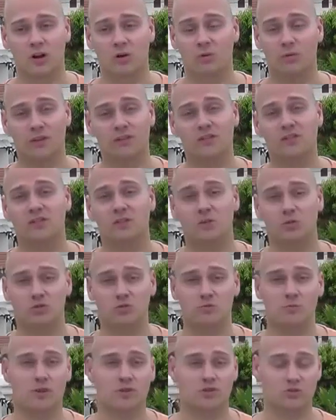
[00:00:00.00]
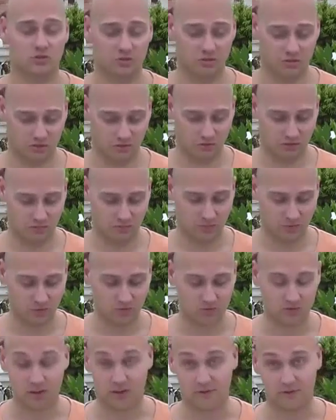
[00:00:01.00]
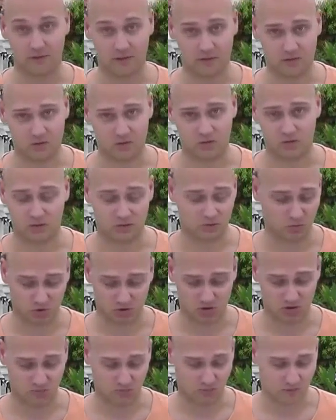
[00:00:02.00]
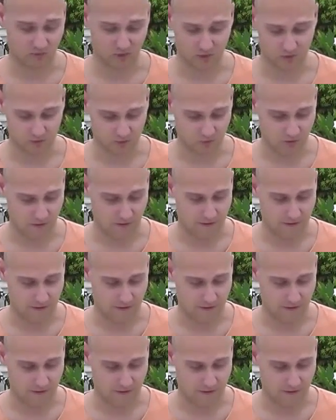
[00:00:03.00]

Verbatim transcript: у вас не очень большой поток трафика, что я тоже сомневаюсь.